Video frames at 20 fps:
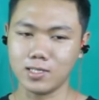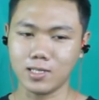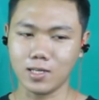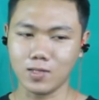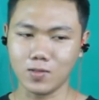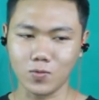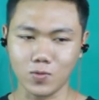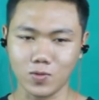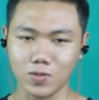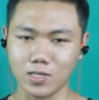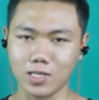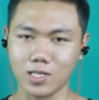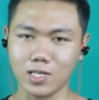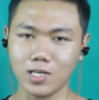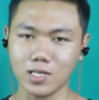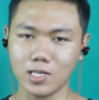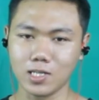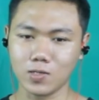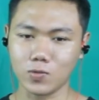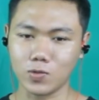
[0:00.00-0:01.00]
satu ketika
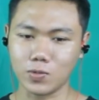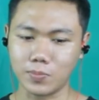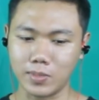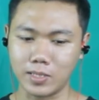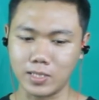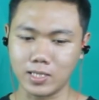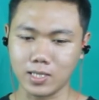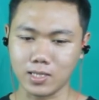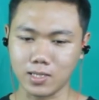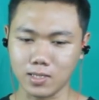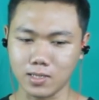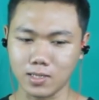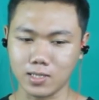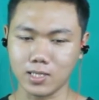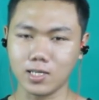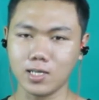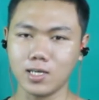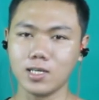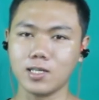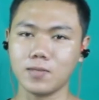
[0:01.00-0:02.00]
ngeliat duit banyak
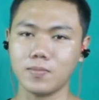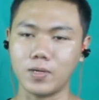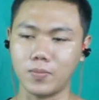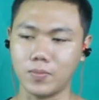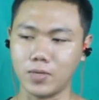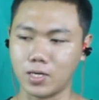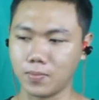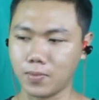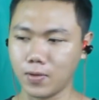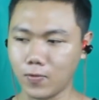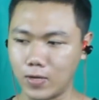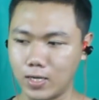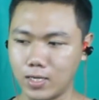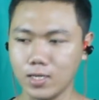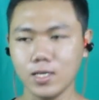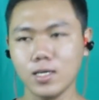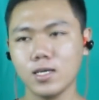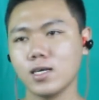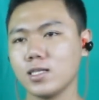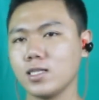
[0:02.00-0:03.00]
ketika ngeliat barang-barang mewah
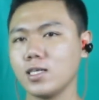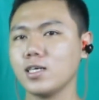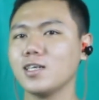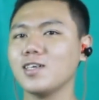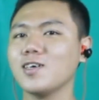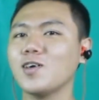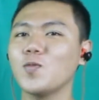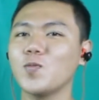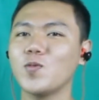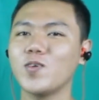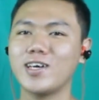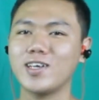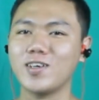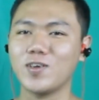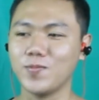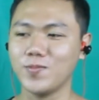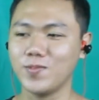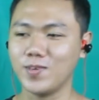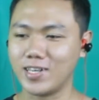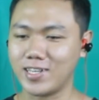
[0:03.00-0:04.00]
ketika ada
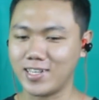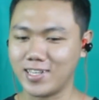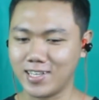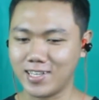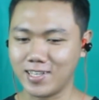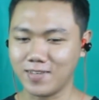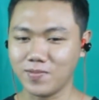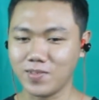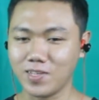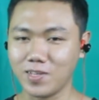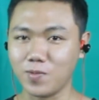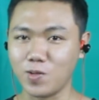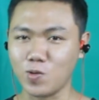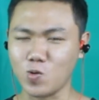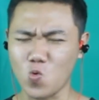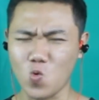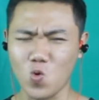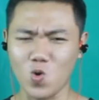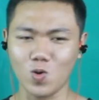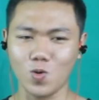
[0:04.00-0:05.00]
omongan-omongan yang iming-iming
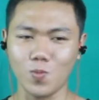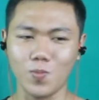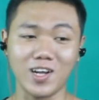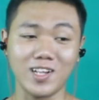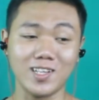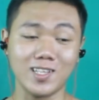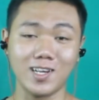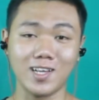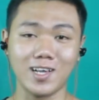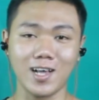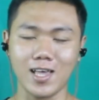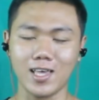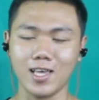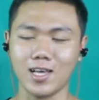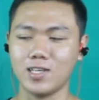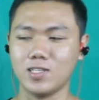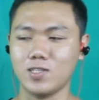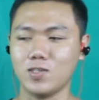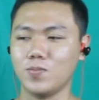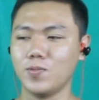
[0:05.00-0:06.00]
lo bakal jadi kaya
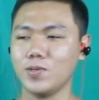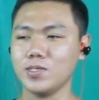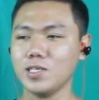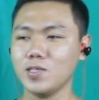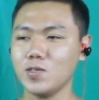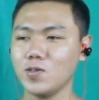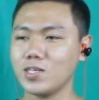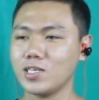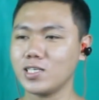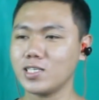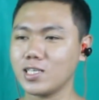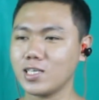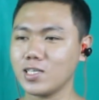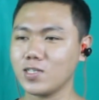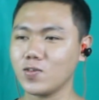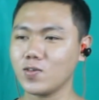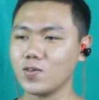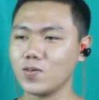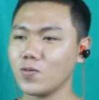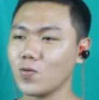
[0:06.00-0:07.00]
gitu pasti Indonesia
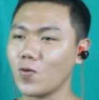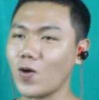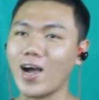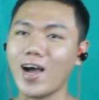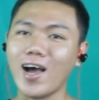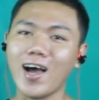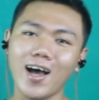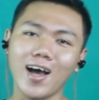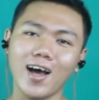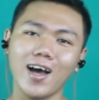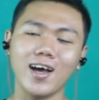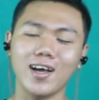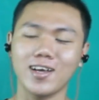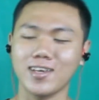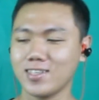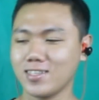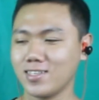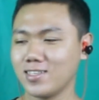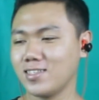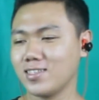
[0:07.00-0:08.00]
itu wah
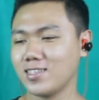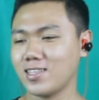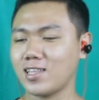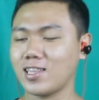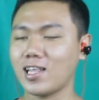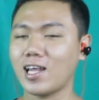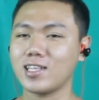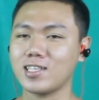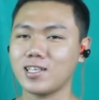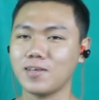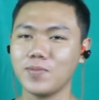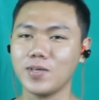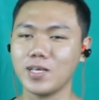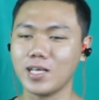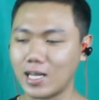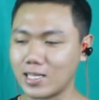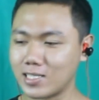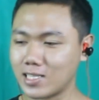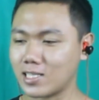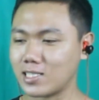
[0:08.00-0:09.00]
tertarik tapi
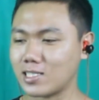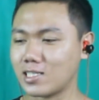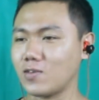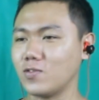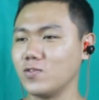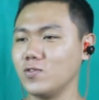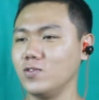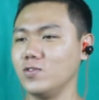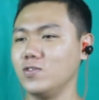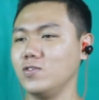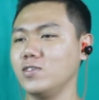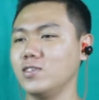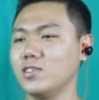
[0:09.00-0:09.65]
nggak nyari tahu dulu